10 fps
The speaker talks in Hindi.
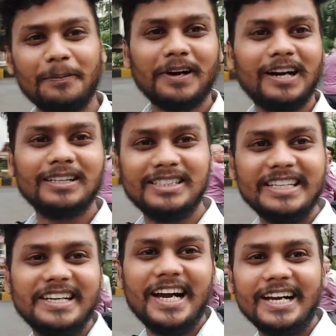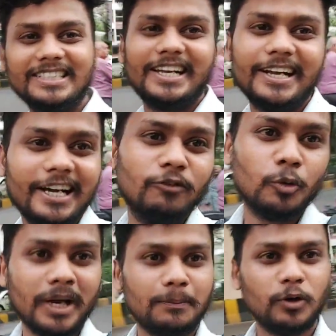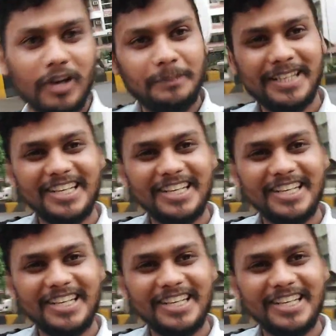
का सीन क्या कैसा रहेगा वो मैं आपको वहीं पर